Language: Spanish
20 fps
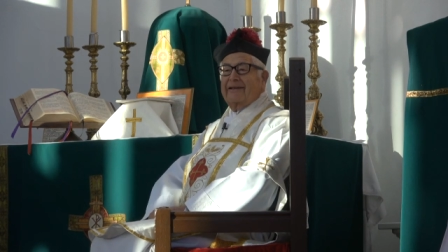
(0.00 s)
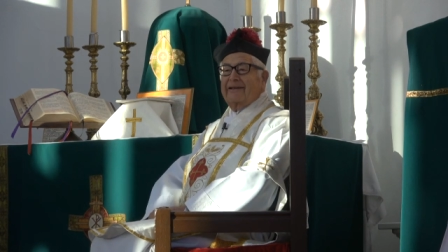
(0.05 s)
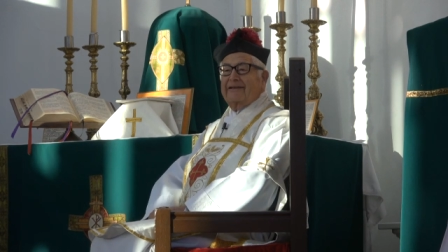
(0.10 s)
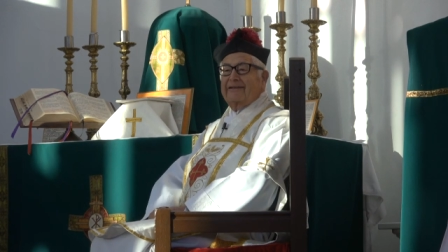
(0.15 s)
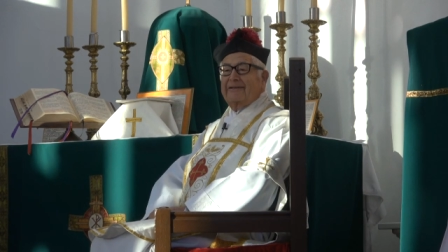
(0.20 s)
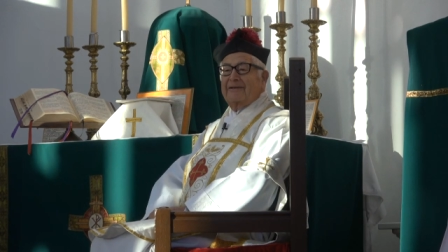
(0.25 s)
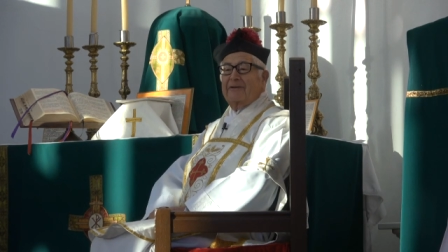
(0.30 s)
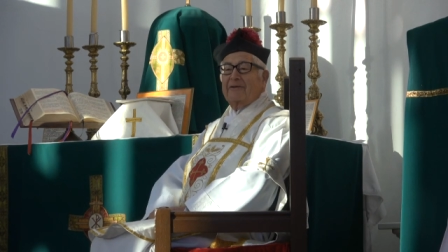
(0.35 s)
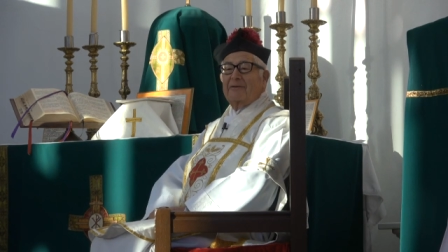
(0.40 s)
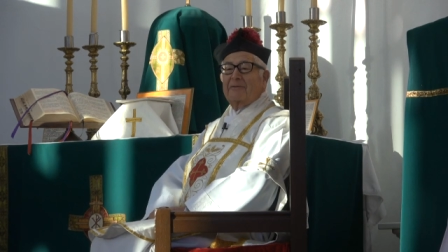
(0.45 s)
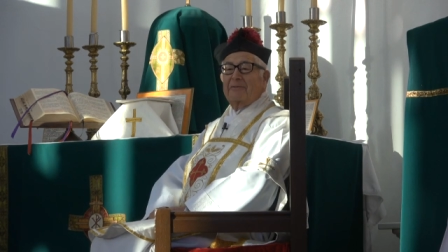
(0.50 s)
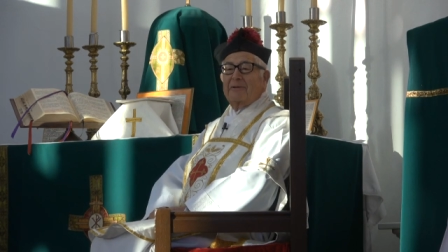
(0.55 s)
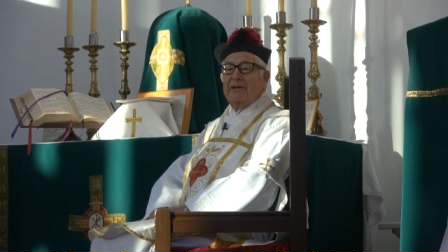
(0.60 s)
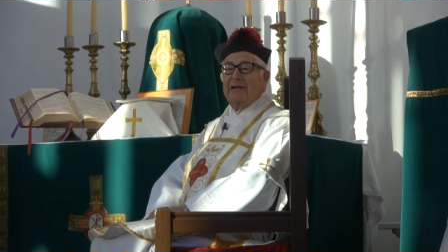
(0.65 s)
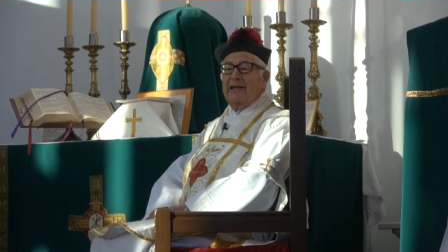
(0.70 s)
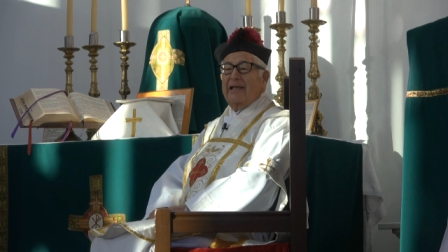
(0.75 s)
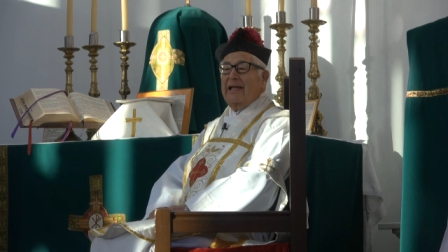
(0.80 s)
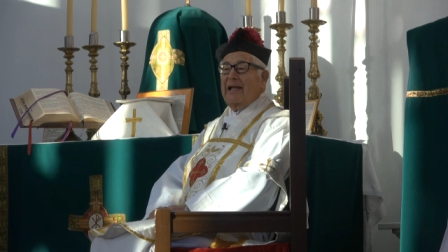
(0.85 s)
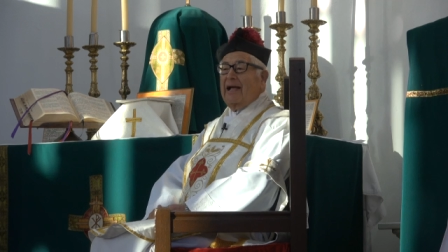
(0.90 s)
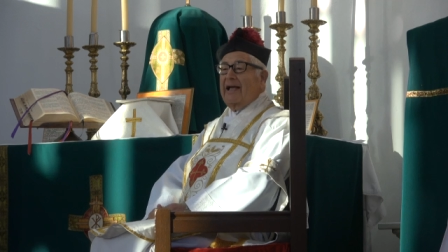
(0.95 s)
si yo no
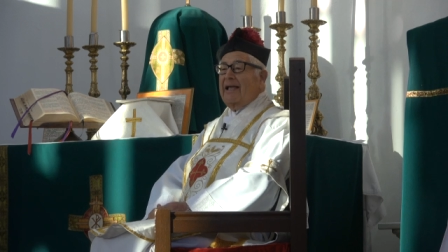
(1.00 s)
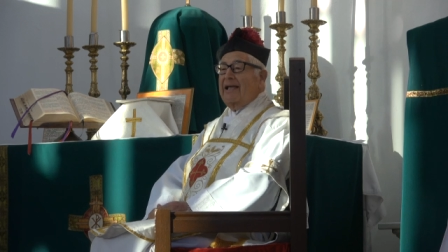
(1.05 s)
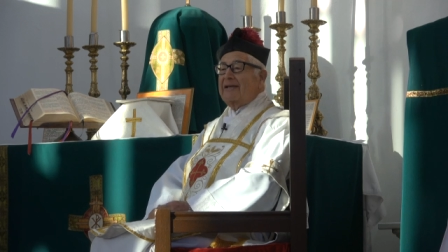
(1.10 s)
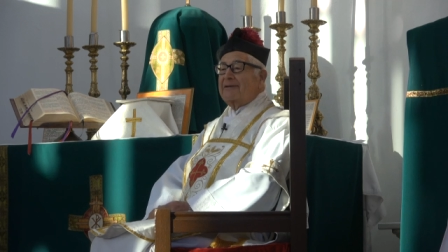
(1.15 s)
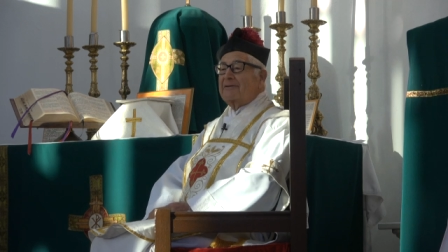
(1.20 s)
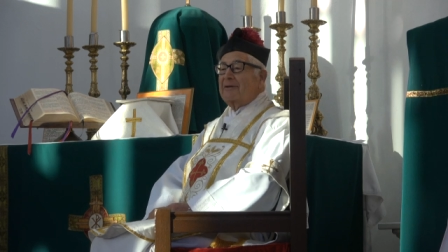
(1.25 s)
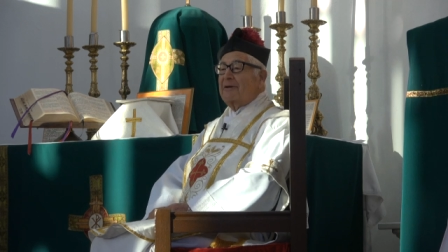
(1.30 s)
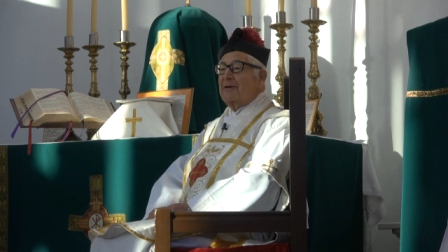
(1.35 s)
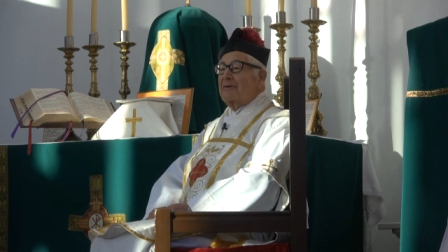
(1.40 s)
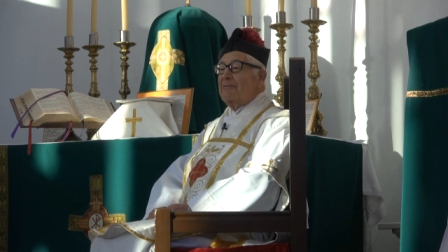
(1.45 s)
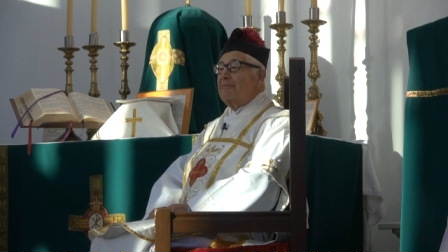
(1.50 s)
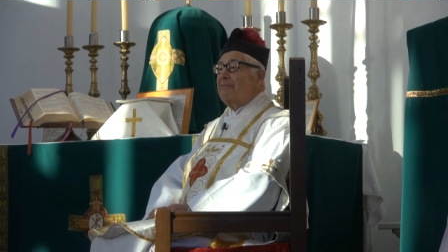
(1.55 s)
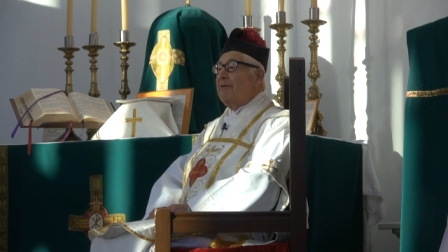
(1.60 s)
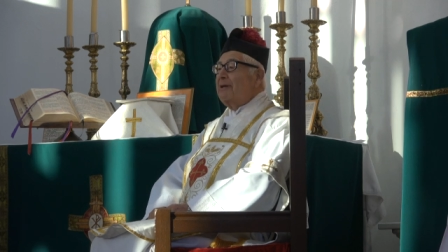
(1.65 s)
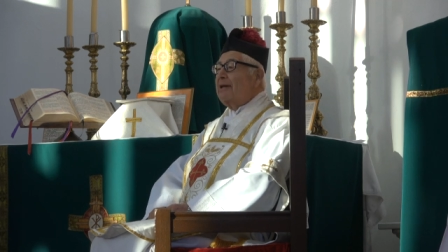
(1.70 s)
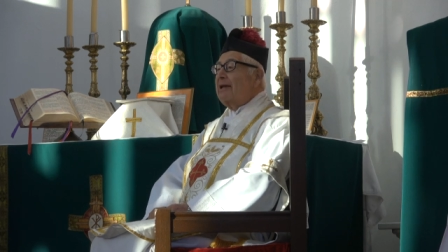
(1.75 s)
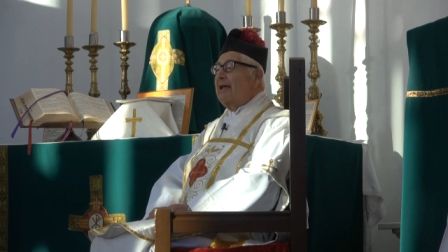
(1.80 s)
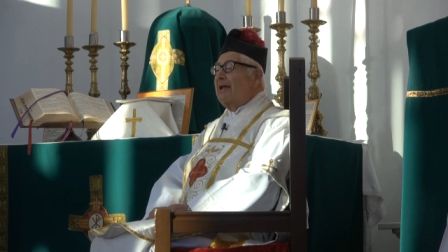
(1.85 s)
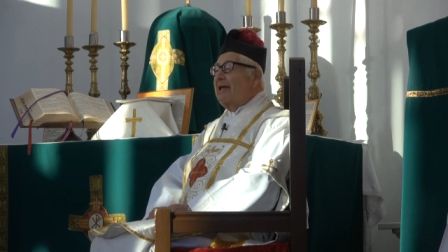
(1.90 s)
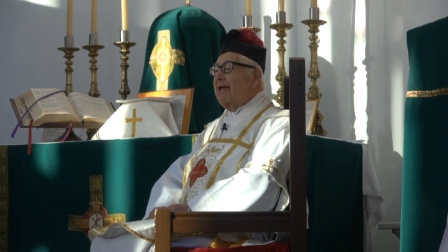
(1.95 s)
vine a eso,
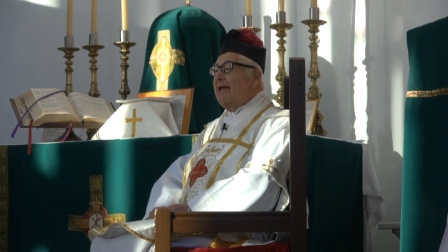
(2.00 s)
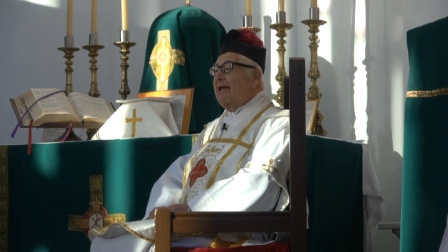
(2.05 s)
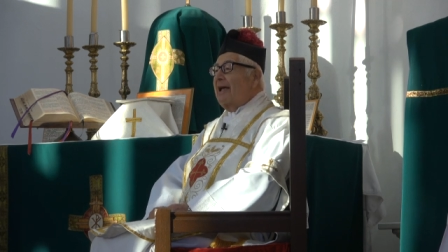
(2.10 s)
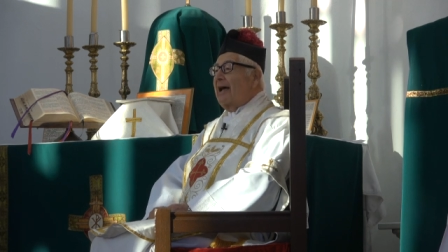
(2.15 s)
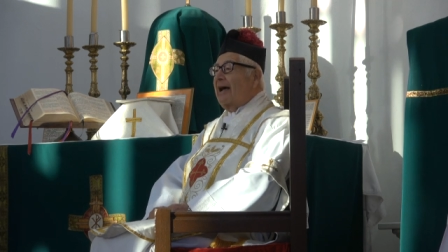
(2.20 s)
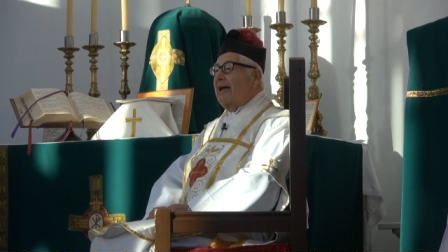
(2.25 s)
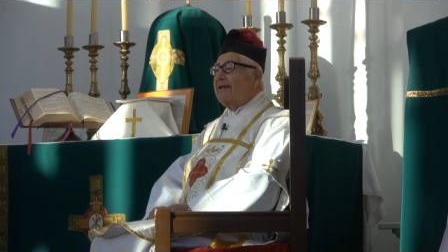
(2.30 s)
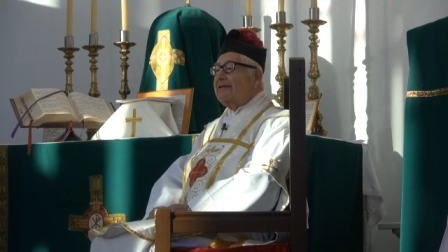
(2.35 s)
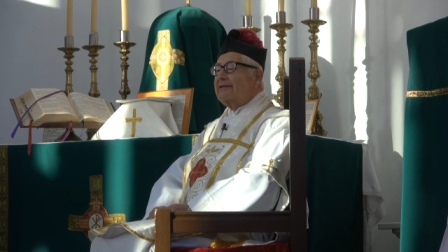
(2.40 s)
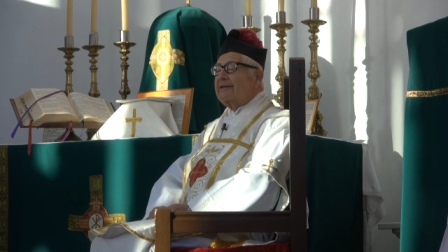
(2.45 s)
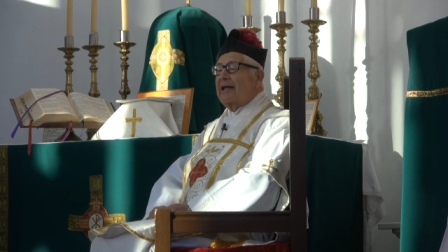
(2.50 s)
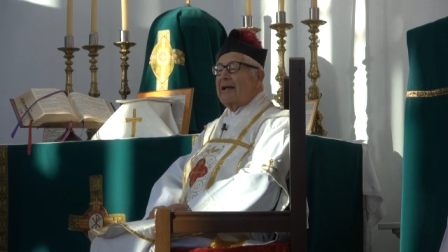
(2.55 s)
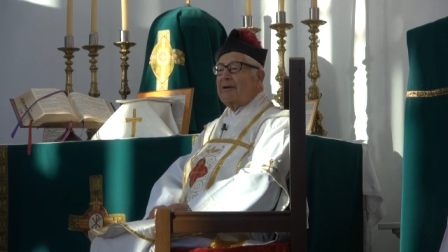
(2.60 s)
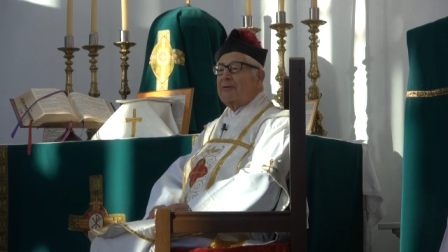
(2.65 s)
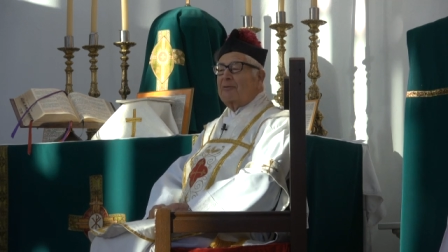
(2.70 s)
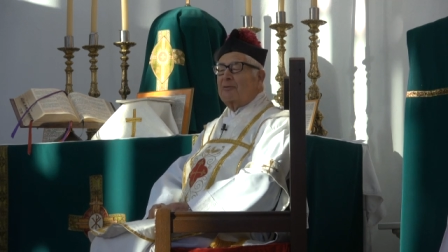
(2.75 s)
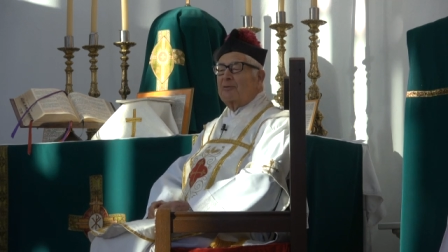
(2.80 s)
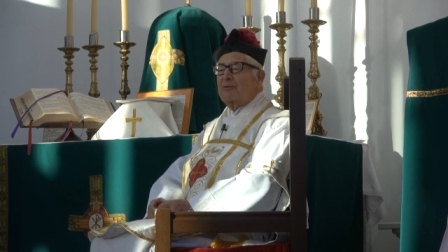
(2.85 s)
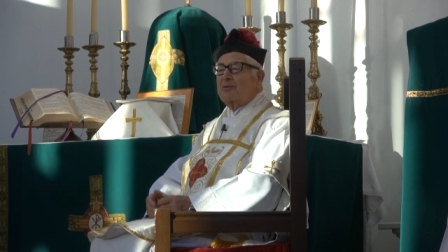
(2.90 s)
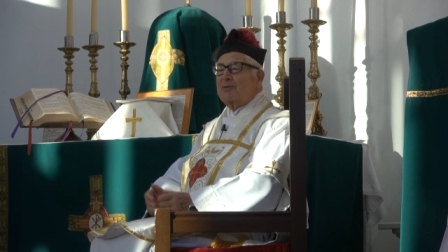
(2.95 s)
vine a estar
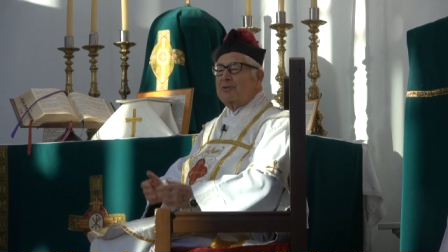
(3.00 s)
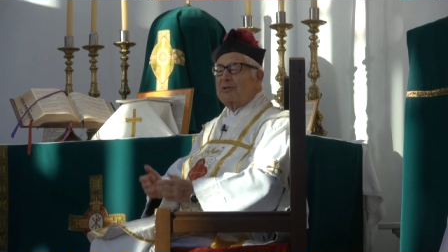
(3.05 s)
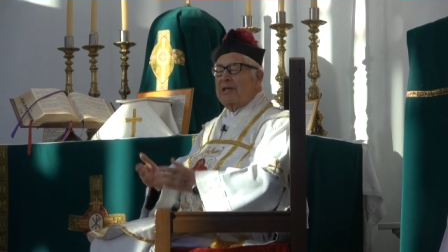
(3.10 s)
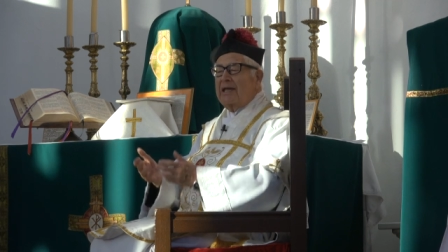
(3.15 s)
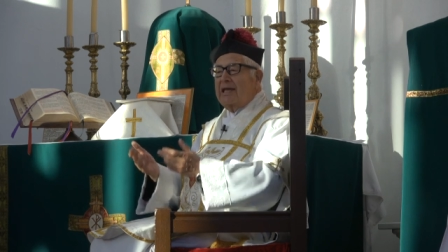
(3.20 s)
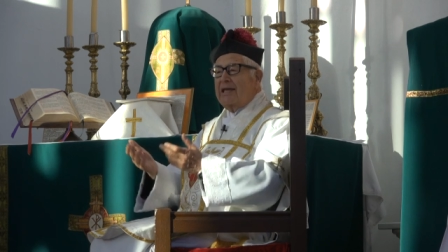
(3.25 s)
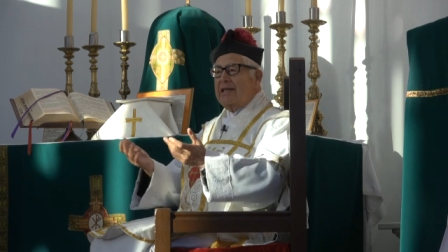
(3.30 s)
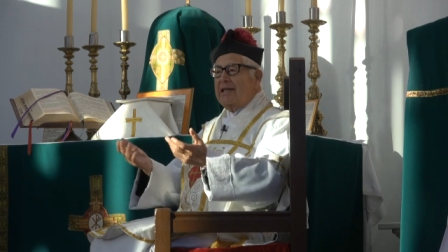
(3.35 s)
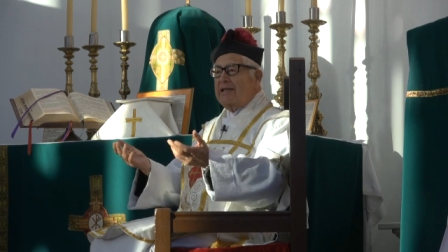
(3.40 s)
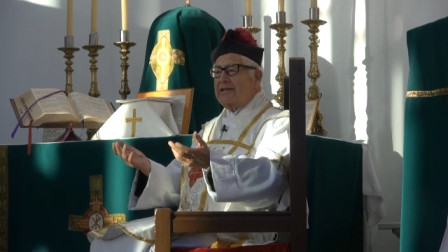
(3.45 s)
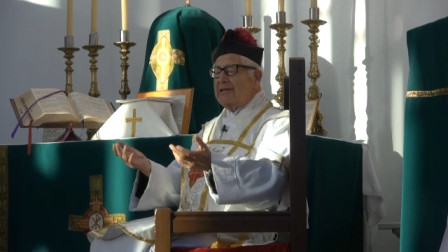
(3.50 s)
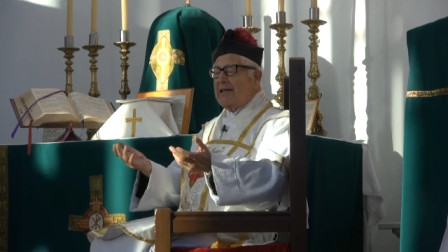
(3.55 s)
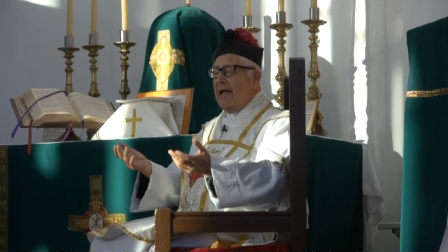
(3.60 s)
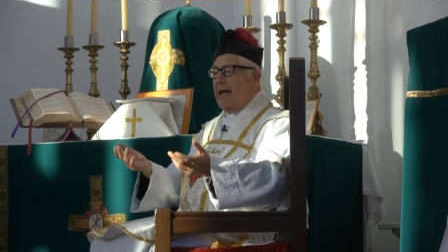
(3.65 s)
con ustedes,